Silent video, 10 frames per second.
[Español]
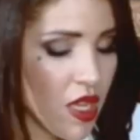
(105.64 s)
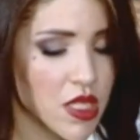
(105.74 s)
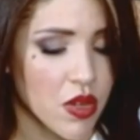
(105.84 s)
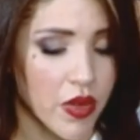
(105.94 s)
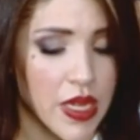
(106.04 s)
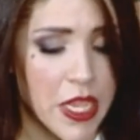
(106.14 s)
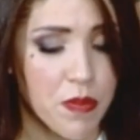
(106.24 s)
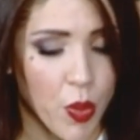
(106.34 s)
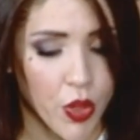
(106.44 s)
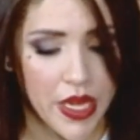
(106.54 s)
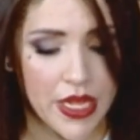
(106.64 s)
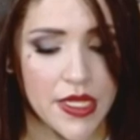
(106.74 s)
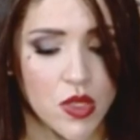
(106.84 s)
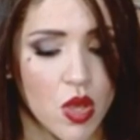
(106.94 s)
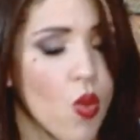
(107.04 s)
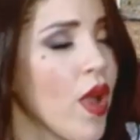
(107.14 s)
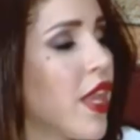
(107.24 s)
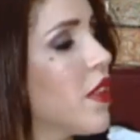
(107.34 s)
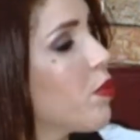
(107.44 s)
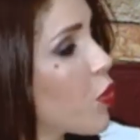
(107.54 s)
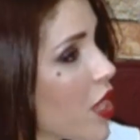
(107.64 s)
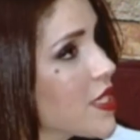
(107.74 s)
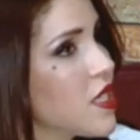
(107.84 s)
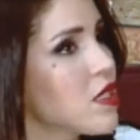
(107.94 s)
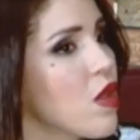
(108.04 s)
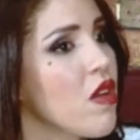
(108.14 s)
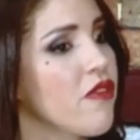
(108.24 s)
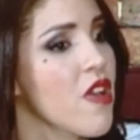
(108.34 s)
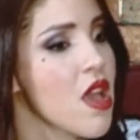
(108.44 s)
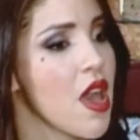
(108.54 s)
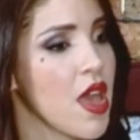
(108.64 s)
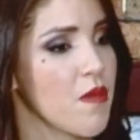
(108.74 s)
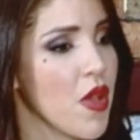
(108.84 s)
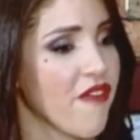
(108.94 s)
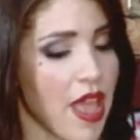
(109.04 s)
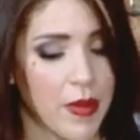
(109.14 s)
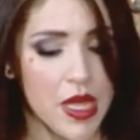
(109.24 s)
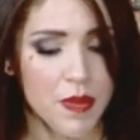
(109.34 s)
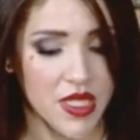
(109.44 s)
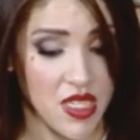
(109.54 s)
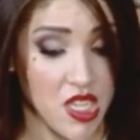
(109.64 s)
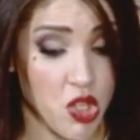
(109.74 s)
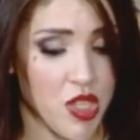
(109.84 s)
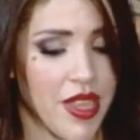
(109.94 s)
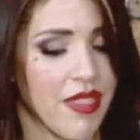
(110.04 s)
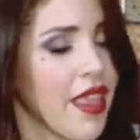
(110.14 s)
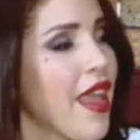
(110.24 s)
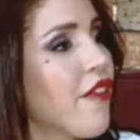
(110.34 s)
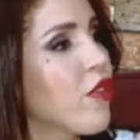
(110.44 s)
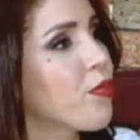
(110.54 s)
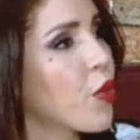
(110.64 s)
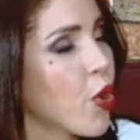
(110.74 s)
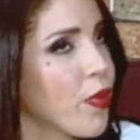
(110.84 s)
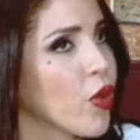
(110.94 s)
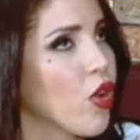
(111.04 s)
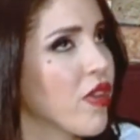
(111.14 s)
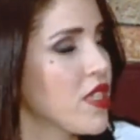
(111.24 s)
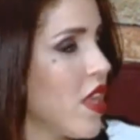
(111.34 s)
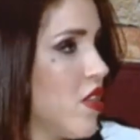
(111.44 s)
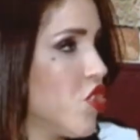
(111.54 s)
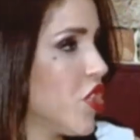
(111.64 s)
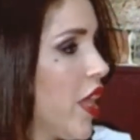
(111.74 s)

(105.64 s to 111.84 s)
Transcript: is it really important that someone in the process of um, a family petition that they have the proper orientation